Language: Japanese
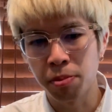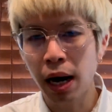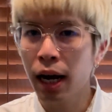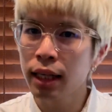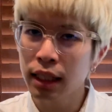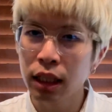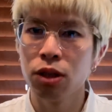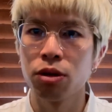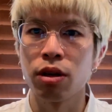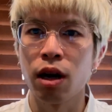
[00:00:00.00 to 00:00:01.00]
うバカにし
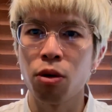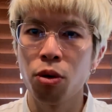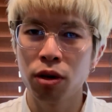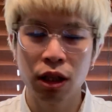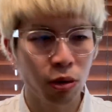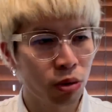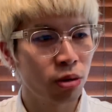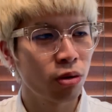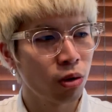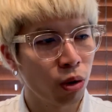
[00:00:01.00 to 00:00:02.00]
ようというか、国旗を
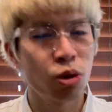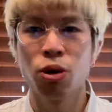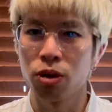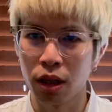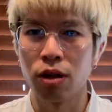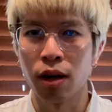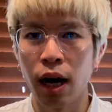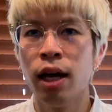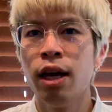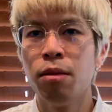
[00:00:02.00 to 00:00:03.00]
ろそうっていう
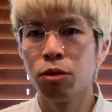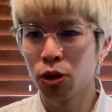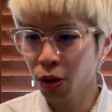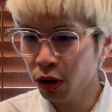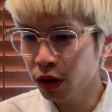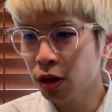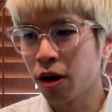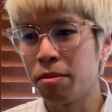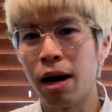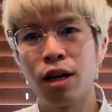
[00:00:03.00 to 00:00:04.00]
か、もうそういう意図
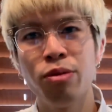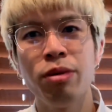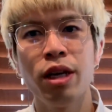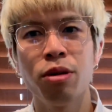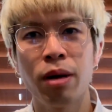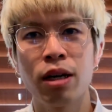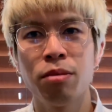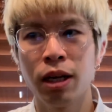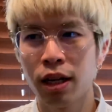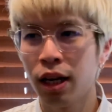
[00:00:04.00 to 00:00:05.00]
が丸見えの番
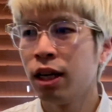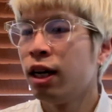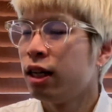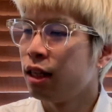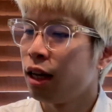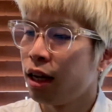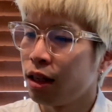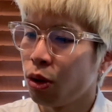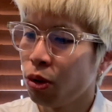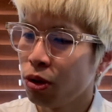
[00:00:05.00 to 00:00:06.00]
組でね。で、
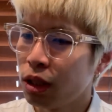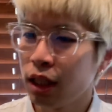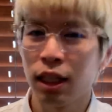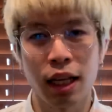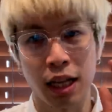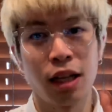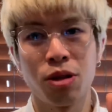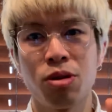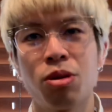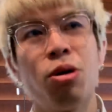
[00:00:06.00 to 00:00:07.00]
どういうシーンだったか
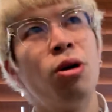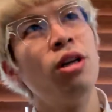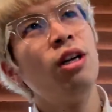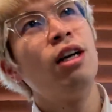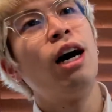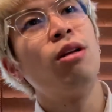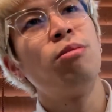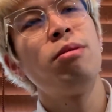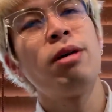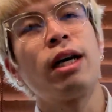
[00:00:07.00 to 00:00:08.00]
というと、あの、
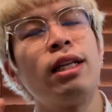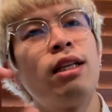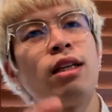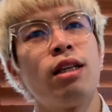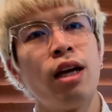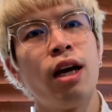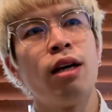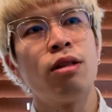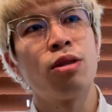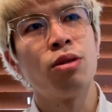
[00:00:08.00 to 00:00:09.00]
ビビアンが出てき
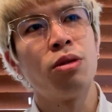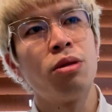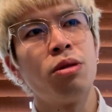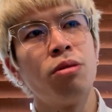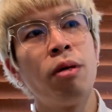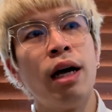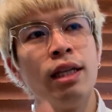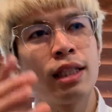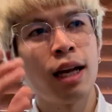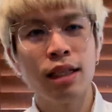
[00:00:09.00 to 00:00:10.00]
て、その、まあ、
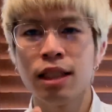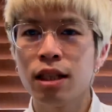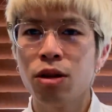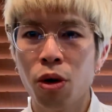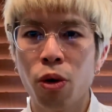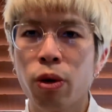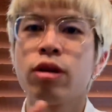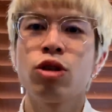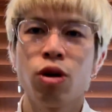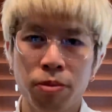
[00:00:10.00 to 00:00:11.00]
最新の
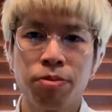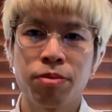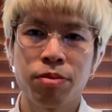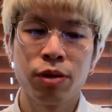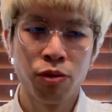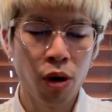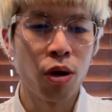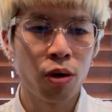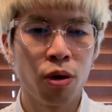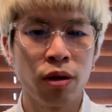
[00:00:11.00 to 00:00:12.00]
コレクション、
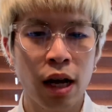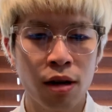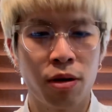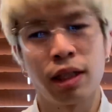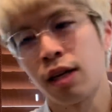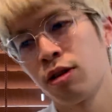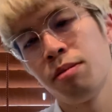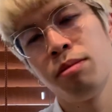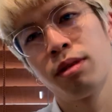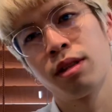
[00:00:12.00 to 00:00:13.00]
を、こう、何個か作
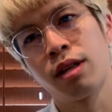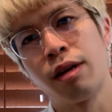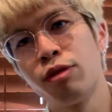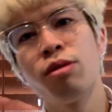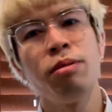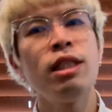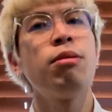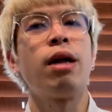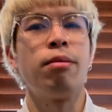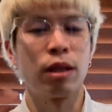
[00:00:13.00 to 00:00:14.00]
品っていうか、服見して
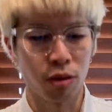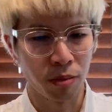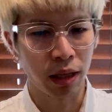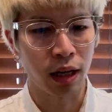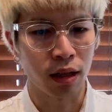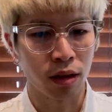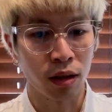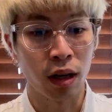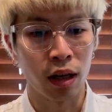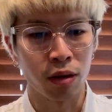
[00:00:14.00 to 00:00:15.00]
もらいましょう、みたいな、
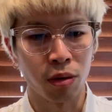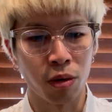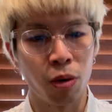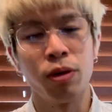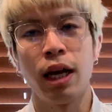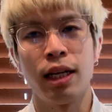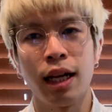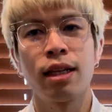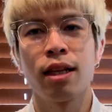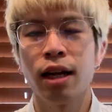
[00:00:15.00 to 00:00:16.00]
あの、コーナーに
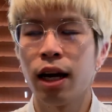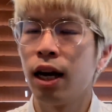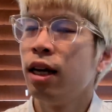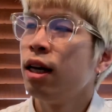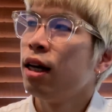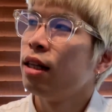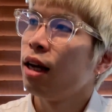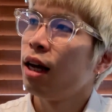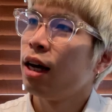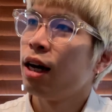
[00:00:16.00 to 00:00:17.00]
なって、
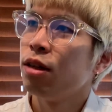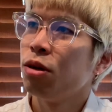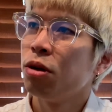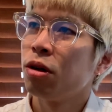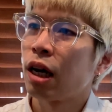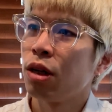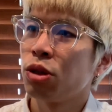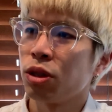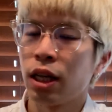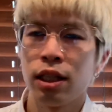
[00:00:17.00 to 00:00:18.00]
で、あの、彼
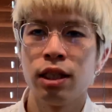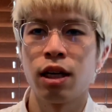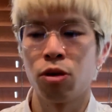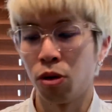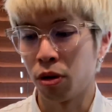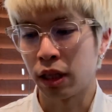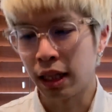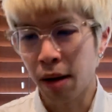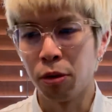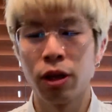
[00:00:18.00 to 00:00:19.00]
女の最新作を着
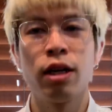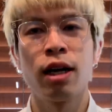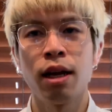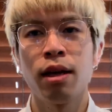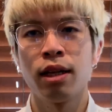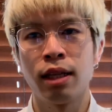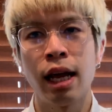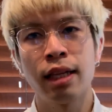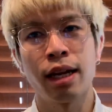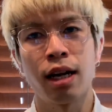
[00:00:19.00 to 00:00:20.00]
たモデルがね、
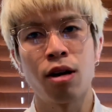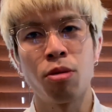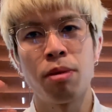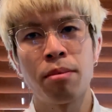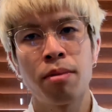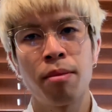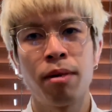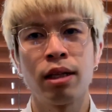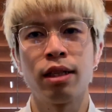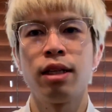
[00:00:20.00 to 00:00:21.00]
何体かこう、
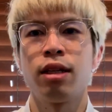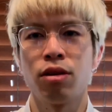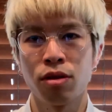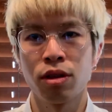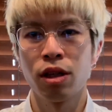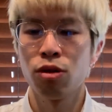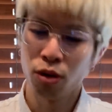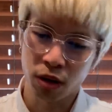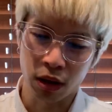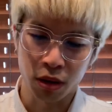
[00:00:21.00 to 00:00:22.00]
パンパンパンって出てくるっていう
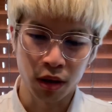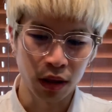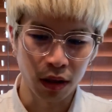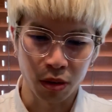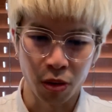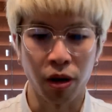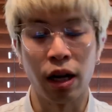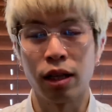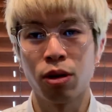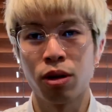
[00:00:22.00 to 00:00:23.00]
ようなところ
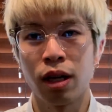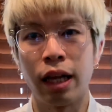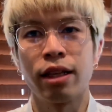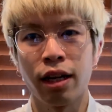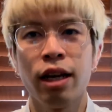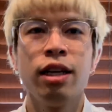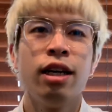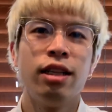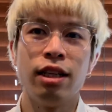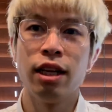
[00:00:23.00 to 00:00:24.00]
があってね。
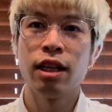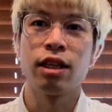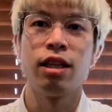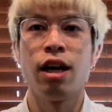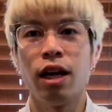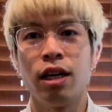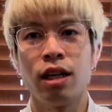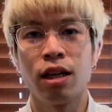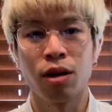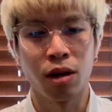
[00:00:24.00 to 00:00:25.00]
で、出てきて、
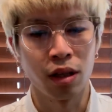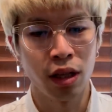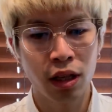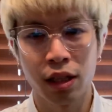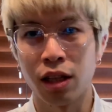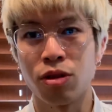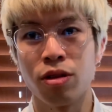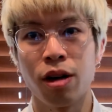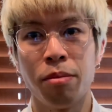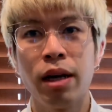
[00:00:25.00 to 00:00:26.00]
出てきた瞬
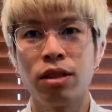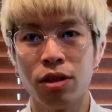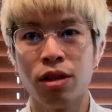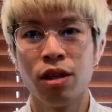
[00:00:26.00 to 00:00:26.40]
間、まず、